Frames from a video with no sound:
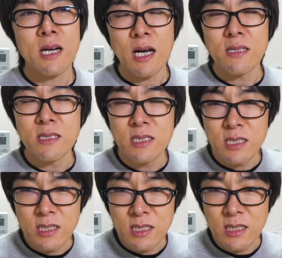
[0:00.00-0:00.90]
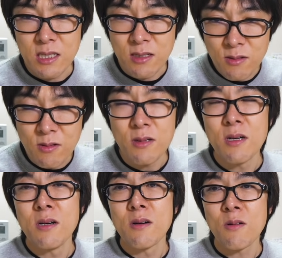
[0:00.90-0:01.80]
感じの
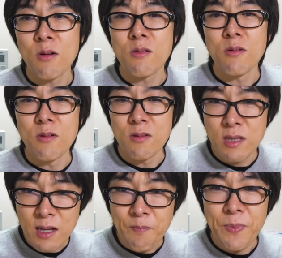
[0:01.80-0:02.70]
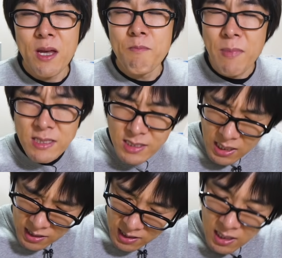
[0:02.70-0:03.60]
ことでま
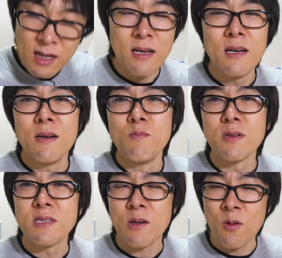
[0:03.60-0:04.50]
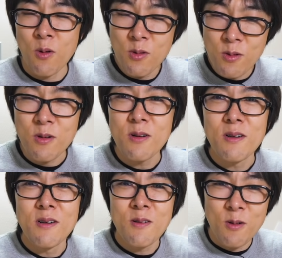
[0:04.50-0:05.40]
さか僕がこの
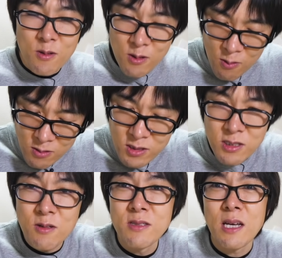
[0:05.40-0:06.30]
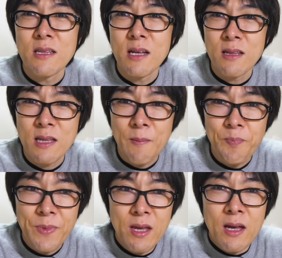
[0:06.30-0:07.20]
この44歳になっ
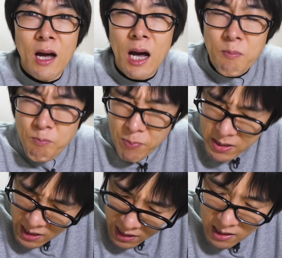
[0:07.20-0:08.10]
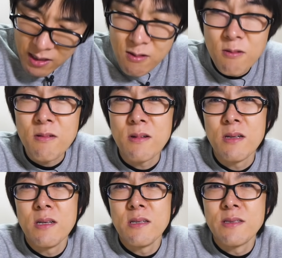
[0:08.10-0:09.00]
て葉っぱ隊を
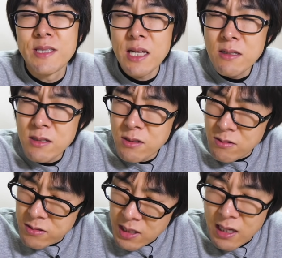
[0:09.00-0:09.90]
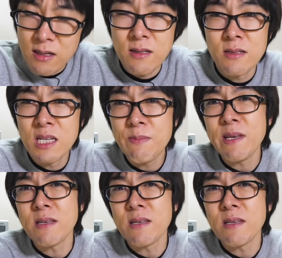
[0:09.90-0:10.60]
全力でリ